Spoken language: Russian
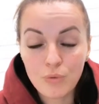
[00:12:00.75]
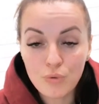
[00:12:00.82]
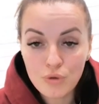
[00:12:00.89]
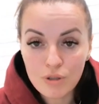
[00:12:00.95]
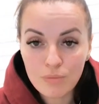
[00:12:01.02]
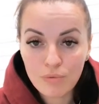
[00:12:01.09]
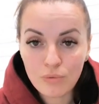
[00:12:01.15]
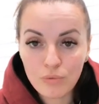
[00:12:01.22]

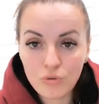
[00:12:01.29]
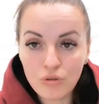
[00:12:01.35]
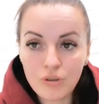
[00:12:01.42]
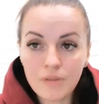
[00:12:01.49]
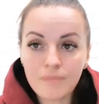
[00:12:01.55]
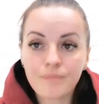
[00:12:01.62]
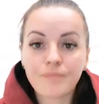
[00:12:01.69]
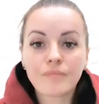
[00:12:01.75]
худшем
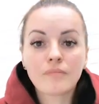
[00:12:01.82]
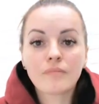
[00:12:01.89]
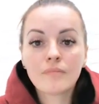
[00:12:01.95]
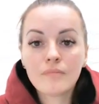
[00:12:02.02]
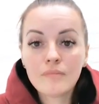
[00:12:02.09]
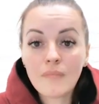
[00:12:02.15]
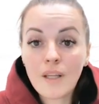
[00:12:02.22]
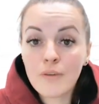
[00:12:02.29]
случае
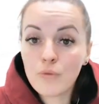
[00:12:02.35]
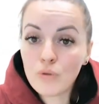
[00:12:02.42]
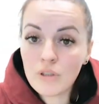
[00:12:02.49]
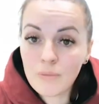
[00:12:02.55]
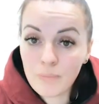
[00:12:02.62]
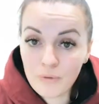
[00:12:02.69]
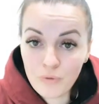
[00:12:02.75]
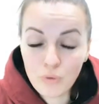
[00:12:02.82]
все
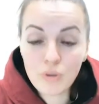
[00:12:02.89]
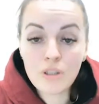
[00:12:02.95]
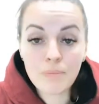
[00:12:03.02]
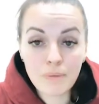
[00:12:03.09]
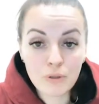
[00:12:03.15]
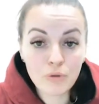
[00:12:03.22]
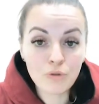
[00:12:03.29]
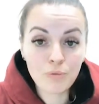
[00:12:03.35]
это, все это
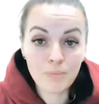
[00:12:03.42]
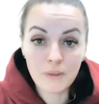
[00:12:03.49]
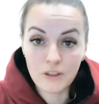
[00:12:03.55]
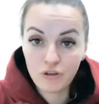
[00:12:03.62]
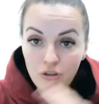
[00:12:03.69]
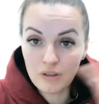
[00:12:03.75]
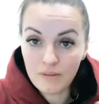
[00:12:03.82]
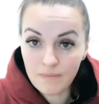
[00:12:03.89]
пойдет в
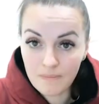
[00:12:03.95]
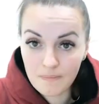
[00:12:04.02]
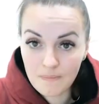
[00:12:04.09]
печень,